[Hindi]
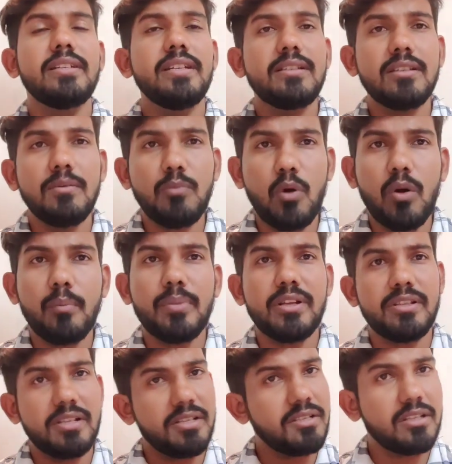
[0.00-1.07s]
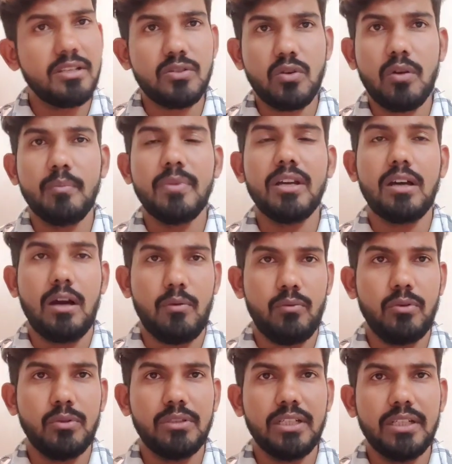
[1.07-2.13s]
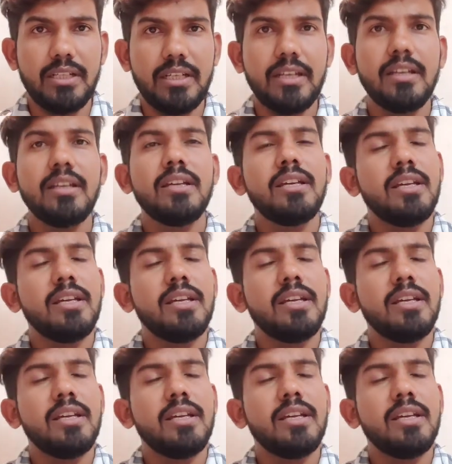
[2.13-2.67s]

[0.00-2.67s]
ये सब ऑपरेशंस की जॉब में काउंट होते हैं ठीक है